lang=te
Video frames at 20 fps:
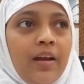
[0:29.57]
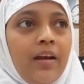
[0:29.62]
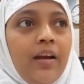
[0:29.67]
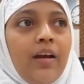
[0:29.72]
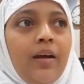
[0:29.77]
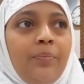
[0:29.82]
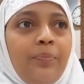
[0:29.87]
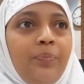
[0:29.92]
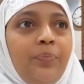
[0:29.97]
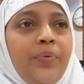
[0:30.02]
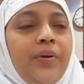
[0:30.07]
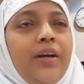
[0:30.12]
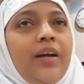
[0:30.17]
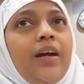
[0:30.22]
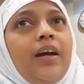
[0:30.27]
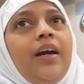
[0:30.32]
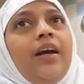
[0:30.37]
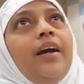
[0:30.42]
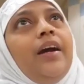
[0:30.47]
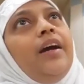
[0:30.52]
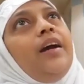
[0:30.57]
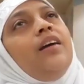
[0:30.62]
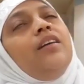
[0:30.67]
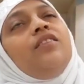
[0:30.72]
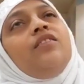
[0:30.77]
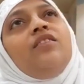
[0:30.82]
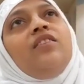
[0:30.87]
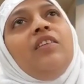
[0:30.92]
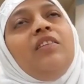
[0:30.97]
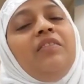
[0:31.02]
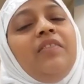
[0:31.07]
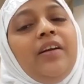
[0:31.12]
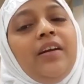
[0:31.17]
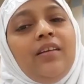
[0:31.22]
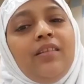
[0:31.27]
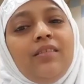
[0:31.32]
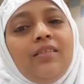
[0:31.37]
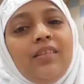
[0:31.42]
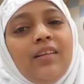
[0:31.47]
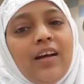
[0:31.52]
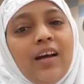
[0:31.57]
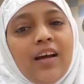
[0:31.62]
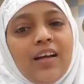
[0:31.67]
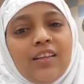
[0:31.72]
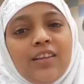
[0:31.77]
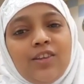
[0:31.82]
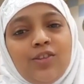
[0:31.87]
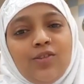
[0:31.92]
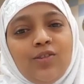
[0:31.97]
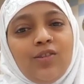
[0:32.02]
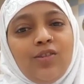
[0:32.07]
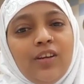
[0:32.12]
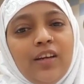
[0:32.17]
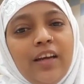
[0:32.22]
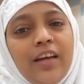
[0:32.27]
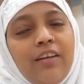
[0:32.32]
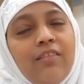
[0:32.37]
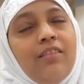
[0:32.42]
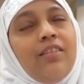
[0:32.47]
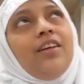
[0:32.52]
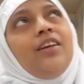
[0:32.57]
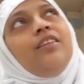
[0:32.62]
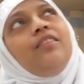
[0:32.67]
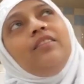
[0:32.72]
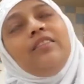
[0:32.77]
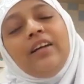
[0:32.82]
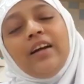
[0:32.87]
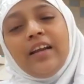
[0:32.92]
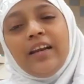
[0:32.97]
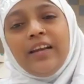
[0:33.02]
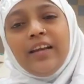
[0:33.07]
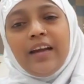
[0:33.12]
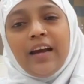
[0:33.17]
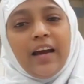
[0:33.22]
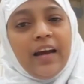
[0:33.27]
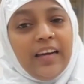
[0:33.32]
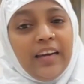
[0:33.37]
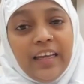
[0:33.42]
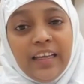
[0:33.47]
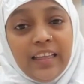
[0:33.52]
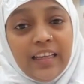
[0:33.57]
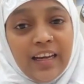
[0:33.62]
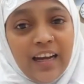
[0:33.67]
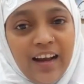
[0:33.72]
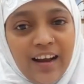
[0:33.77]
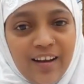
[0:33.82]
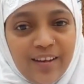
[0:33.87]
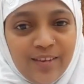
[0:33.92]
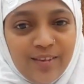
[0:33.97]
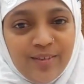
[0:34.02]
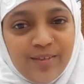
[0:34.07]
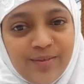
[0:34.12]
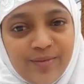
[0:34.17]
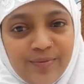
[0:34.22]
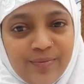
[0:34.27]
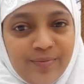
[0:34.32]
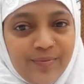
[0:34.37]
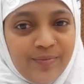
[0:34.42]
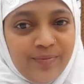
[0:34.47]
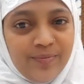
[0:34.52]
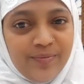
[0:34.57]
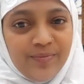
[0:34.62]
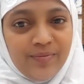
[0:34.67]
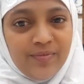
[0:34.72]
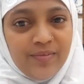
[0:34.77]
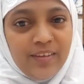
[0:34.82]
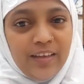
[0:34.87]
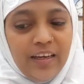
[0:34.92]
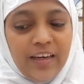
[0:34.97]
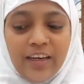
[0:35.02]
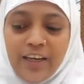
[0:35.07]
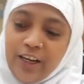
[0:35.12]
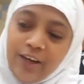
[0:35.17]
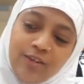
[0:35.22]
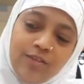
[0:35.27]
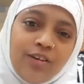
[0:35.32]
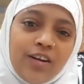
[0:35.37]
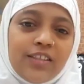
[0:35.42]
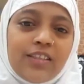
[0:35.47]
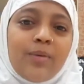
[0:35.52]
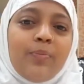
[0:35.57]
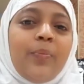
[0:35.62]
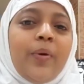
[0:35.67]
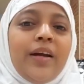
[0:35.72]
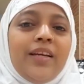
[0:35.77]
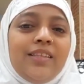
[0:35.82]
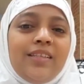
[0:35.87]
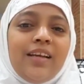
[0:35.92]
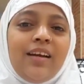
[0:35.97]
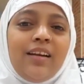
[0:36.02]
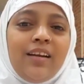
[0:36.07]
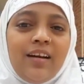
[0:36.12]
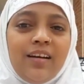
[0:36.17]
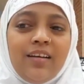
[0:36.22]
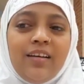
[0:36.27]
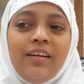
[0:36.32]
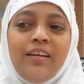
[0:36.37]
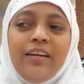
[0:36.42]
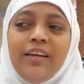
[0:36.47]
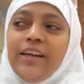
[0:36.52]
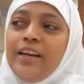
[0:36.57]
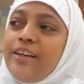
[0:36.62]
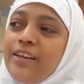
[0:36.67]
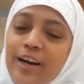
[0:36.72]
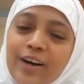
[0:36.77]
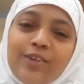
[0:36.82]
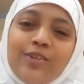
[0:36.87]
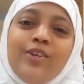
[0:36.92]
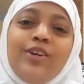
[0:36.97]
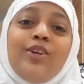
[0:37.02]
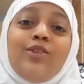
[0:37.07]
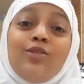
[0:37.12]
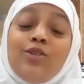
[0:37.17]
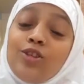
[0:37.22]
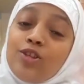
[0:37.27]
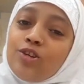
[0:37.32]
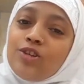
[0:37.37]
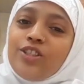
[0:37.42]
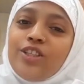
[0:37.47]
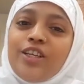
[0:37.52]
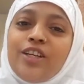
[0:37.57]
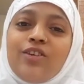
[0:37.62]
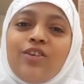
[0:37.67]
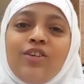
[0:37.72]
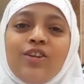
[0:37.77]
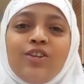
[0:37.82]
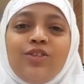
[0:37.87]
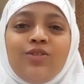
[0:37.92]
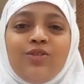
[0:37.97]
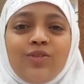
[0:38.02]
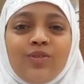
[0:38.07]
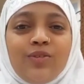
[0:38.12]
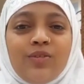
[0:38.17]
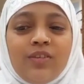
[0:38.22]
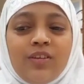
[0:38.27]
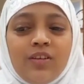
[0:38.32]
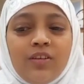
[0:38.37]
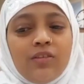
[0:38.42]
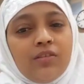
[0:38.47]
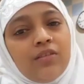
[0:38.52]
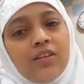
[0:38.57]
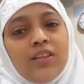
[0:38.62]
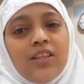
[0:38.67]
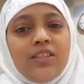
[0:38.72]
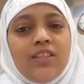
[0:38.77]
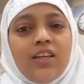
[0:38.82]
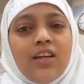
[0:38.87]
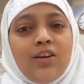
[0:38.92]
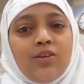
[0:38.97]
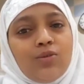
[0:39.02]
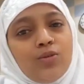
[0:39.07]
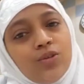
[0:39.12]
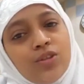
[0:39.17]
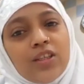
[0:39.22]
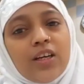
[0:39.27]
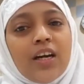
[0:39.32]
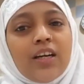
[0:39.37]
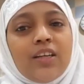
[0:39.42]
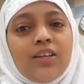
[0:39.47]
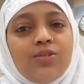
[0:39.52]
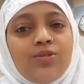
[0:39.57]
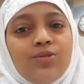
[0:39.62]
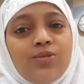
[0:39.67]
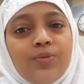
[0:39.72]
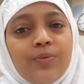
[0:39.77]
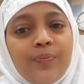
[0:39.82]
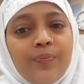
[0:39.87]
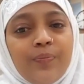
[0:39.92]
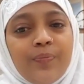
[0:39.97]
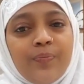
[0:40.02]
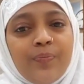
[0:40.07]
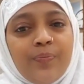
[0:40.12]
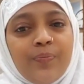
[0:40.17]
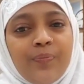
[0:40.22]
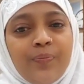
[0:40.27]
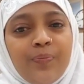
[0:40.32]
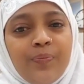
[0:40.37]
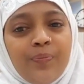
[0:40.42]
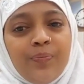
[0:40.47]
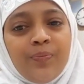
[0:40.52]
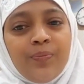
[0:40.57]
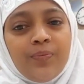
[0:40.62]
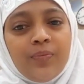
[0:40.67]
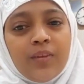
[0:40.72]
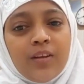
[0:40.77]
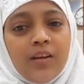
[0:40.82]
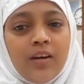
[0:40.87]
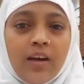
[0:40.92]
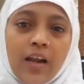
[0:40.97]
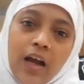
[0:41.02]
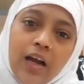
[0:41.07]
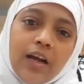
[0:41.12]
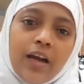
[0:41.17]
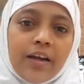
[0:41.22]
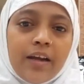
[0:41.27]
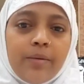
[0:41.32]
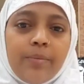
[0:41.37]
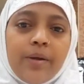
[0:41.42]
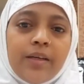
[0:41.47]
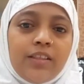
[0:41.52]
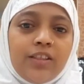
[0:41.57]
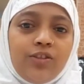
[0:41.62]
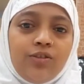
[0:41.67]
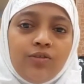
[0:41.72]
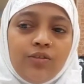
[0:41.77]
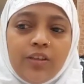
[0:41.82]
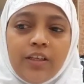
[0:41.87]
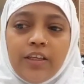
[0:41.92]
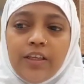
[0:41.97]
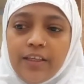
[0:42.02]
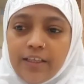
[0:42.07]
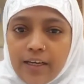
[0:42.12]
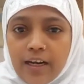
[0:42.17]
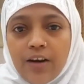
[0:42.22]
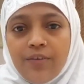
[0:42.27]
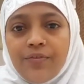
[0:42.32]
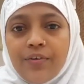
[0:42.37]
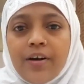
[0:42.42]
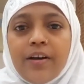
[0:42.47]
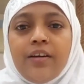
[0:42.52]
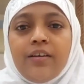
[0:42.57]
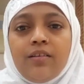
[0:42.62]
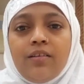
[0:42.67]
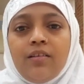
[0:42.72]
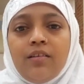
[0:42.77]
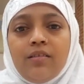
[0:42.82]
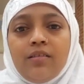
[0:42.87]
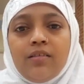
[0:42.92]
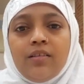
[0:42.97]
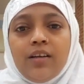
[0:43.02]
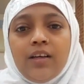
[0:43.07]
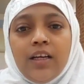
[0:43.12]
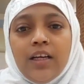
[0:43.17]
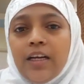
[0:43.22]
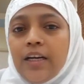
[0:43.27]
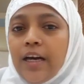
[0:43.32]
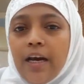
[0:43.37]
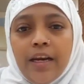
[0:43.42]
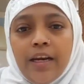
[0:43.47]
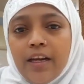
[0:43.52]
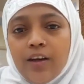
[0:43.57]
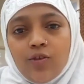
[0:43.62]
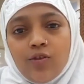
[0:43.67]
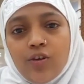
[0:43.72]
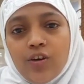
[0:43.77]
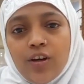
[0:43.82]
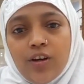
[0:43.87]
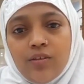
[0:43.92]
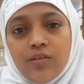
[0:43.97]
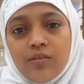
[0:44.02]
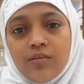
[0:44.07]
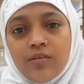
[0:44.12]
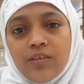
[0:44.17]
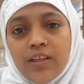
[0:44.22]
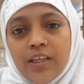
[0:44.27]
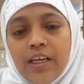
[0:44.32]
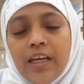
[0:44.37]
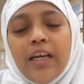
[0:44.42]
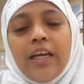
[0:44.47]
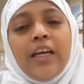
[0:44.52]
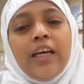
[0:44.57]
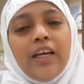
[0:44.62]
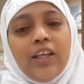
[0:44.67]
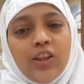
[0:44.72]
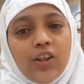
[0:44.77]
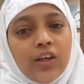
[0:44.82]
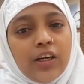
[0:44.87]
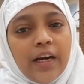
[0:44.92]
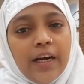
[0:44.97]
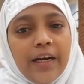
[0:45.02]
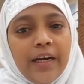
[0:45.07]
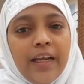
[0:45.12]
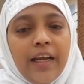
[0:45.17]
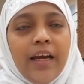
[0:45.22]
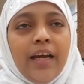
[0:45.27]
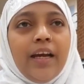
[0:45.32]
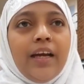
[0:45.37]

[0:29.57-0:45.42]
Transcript: హ్యాపీగా ఏ వేడు నా అంతటోళ్ళు ఇంకా ఎవరు లేరు అని అనేది కాదు నేను కూడా సంపాదించాను నేను కట్టుకుంటే రోజు ఒక చీర కొనొచ్చు కొత్త చీర రోజు కట్టచ్చు నాకు ఆ కెపాసిటీ ఉంది ఈ గల్ఫ్ కంట్రీలో కానీ నేను కొనను ఎందుకంటే